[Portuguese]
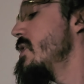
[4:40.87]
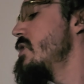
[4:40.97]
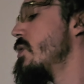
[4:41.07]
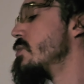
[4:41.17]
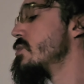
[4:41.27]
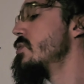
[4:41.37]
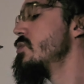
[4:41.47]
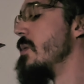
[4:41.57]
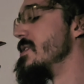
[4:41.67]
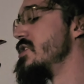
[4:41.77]
um e do outro
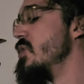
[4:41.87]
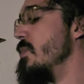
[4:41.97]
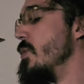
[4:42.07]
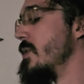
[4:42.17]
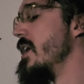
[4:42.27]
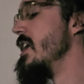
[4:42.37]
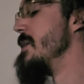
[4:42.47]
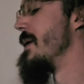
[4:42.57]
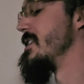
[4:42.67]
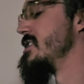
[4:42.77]
toma seu humor.
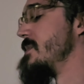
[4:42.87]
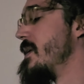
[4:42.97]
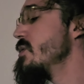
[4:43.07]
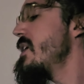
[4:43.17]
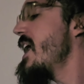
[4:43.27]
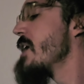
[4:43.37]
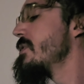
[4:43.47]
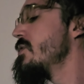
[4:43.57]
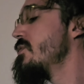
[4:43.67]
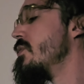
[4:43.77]
E participando da
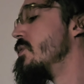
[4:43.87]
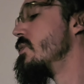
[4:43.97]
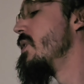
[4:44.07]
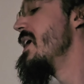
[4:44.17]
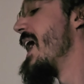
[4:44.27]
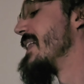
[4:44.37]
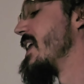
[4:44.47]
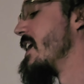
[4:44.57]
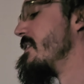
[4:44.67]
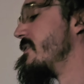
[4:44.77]
água e do fogo, a
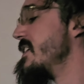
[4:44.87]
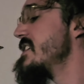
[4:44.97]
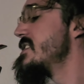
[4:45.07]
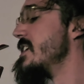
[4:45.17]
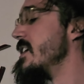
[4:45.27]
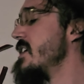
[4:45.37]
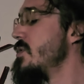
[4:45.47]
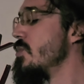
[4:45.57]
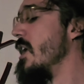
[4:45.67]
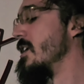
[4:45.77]
terra é fria e seca
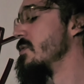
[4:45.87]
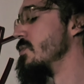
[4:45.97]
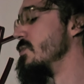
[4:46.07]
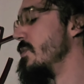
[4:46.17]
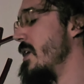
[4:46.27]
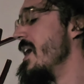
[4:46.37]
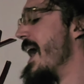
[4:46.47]
no lugar todo.